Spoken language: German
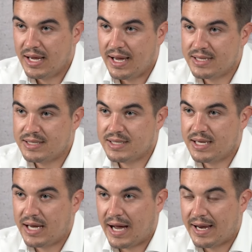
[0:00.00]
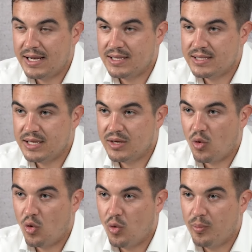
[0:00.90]
Es handelt
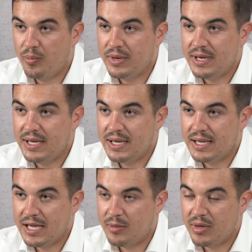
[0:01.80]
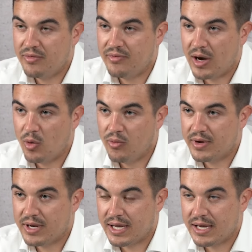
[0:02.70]
sich um die
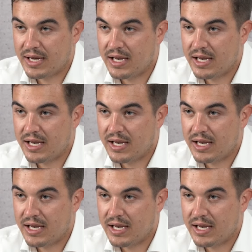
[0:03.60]
DBV-Verträge,